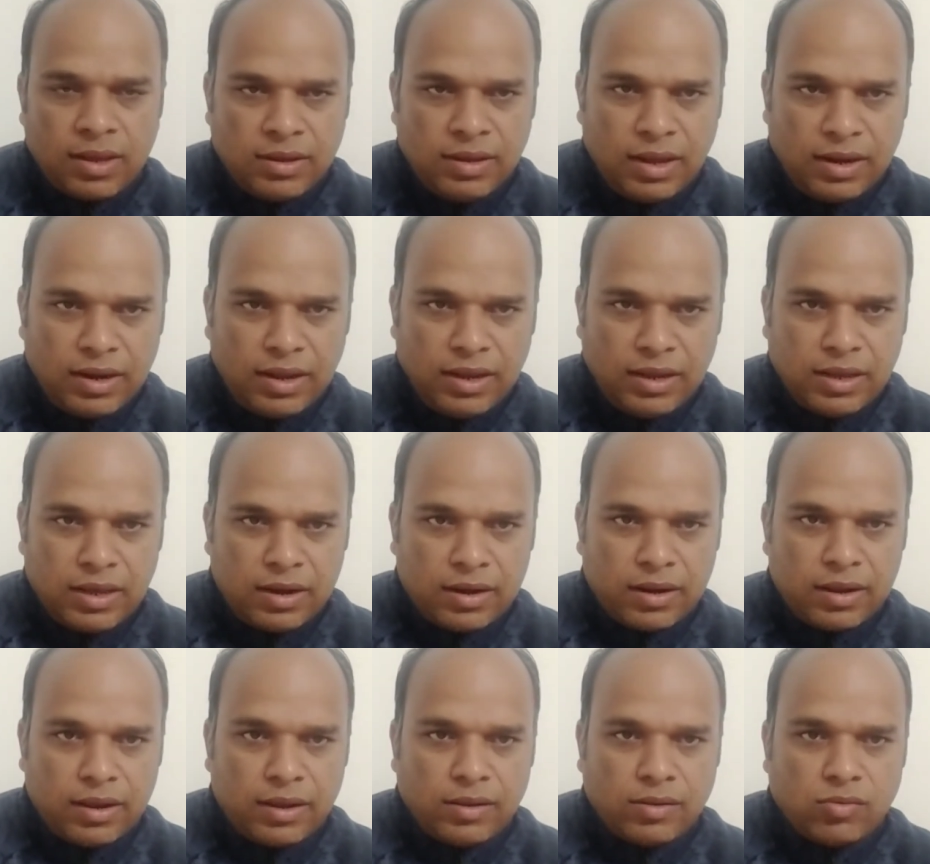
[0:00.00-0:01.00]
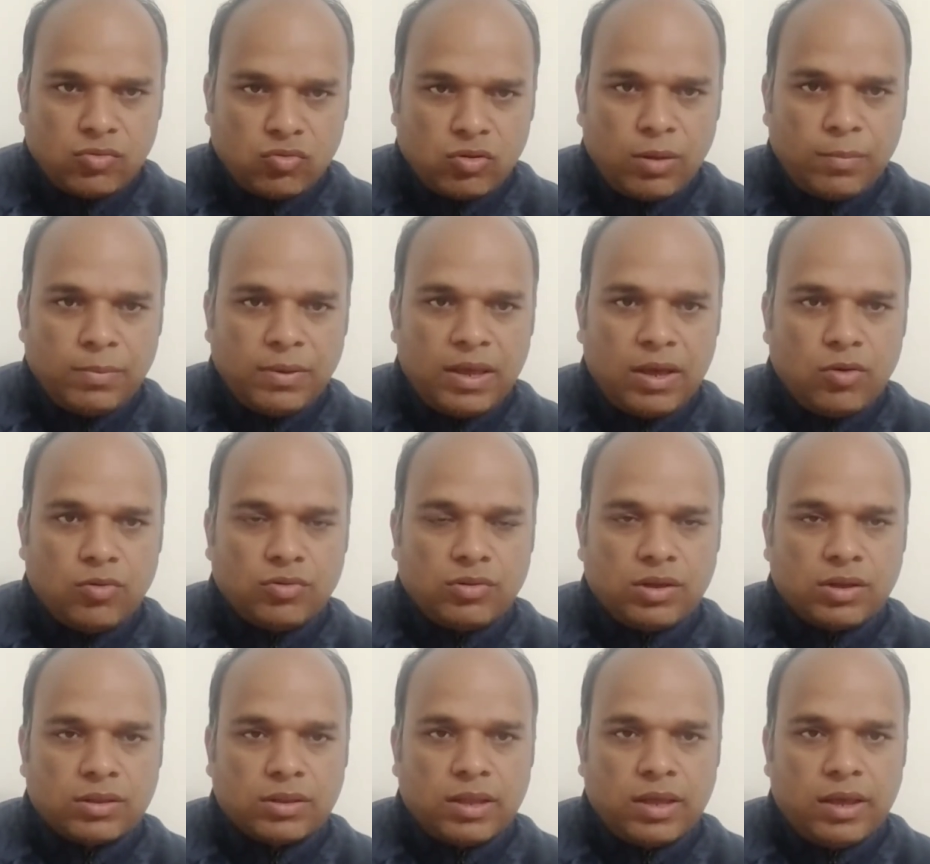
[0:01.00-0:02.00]
या नहीं कर रहे हैं तो आप क्या हो
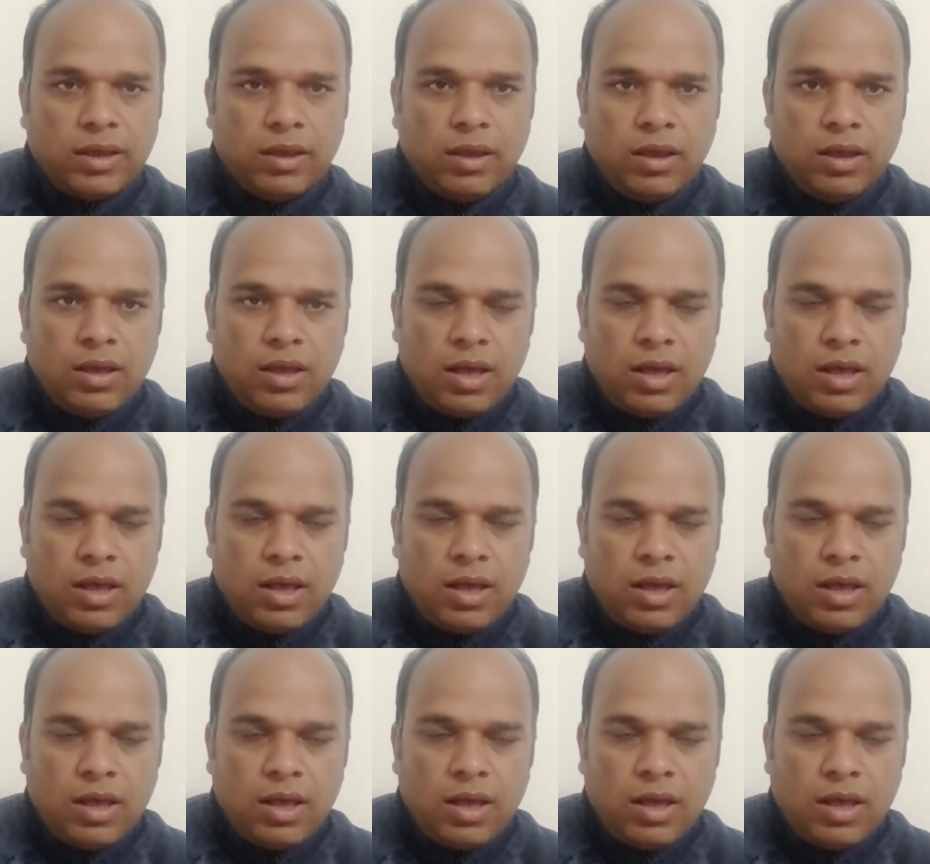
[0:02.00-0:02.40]
सकता है